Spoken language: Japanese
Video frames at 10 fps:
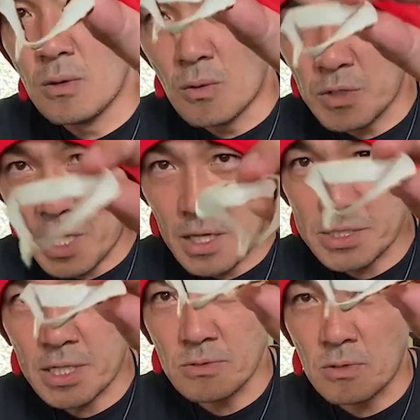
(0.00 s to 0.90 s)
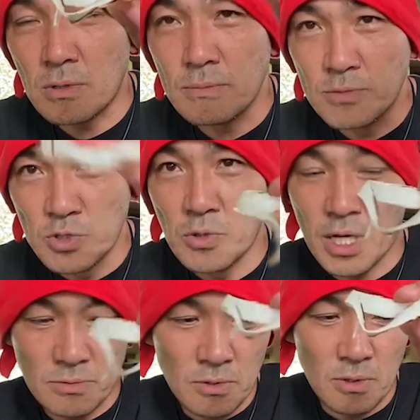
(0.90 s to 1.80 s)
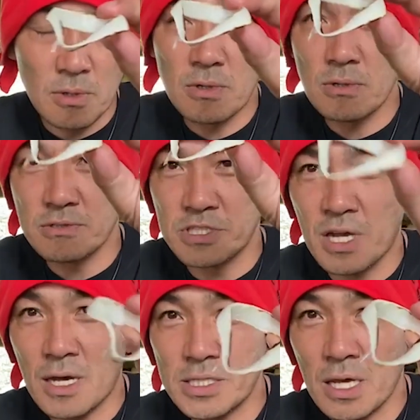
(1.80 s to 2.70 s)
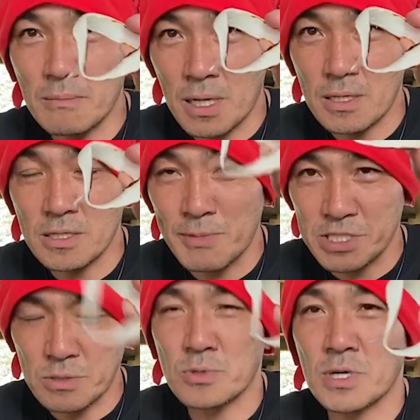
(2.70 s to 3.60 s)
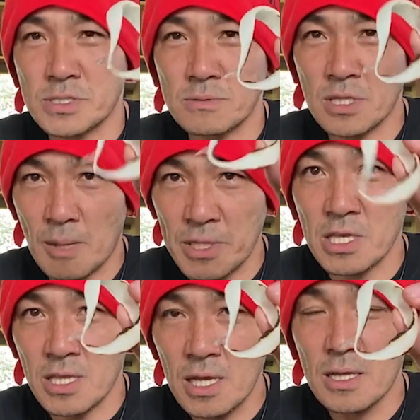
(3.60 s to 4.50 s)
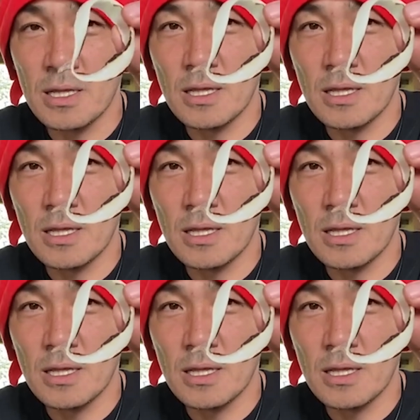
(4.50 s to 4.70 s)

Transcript: 大分県産の無農薬の自家栽培、まあ、素人が作った玉ねぎな